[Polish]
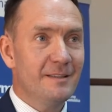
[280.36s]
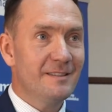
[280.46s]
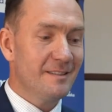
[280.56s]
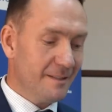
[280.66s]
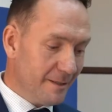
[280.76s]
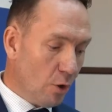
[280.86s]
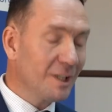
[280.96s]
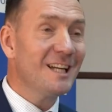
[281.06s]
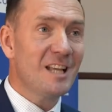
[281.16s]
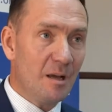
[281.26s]
z
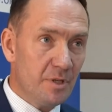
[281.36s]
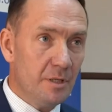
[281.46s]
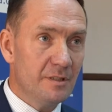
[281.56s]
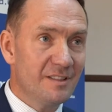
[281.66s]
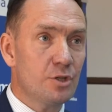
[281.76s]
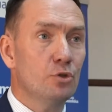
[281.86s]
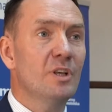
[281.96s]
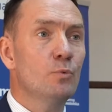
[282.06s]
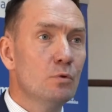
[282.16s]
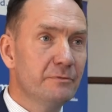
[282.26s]
organami,
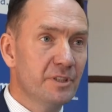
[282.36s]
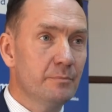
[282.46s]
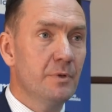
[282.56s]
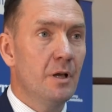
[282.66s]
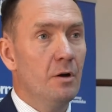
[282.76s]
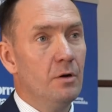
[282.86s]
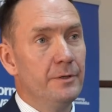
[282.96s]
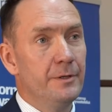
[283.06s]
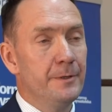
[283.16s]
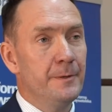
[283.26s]
zarządem głównym
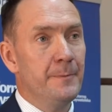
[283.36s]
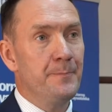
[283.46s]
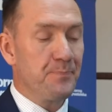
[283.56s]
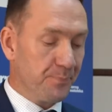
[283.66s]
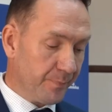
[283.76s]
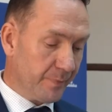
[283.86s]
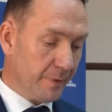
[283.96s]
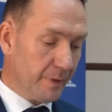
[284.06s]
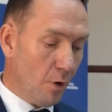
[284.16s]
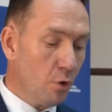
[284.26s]

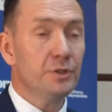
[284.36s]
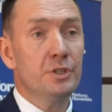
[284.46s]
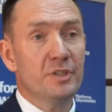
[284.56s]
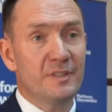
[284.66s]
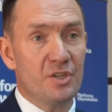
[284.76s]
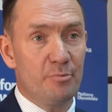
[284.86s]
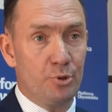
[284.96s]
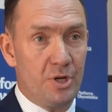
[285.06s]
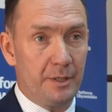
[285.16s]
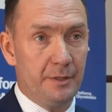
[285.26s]
ochotniczych straży
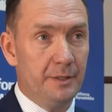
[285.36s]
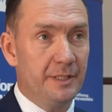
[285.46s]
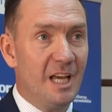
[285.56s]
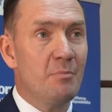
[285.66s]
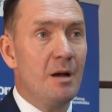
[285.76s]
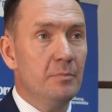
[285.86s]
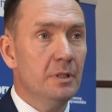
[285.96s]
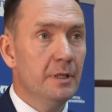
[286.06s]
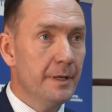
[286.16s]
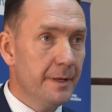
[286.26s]
pożarnych. Ja mam,
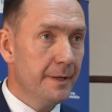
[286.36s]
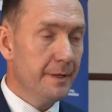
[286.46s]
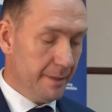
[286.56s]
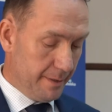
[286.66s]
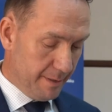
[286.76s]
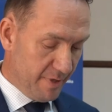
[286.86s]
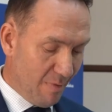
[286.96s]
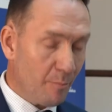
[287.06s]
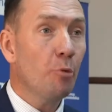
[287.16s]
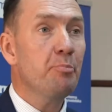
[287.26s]
ja
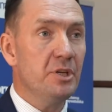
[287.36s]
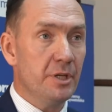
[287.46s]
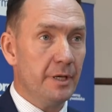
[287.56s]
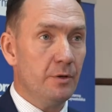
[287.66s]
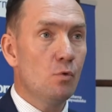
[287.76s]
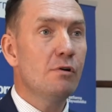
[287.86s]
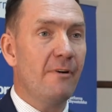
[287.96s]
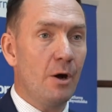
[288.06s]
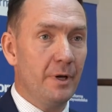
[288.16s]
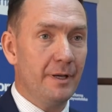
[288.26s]
mam opinię,
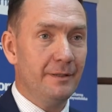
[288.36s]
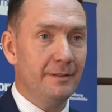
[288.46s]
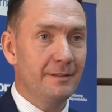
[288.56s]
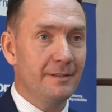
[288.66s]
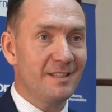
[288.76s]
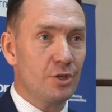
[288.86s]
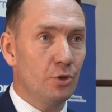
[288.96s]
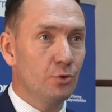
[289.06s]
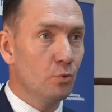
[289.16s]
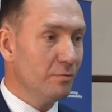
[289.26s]
uchwałę
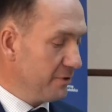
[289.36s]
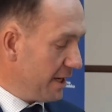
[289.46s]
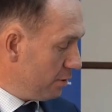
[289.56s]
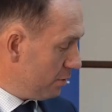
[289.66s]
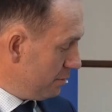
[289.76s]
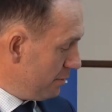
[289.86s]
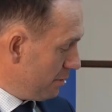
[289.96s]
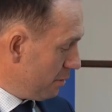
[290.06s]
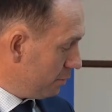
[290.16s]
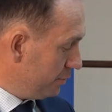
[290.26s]
zarządu głównego
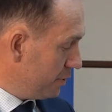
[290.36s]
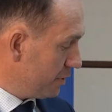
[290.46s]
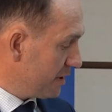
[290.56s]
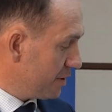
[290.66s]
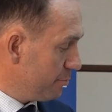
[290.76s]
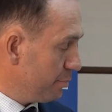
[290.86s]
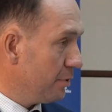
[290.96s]
ochotniczych straży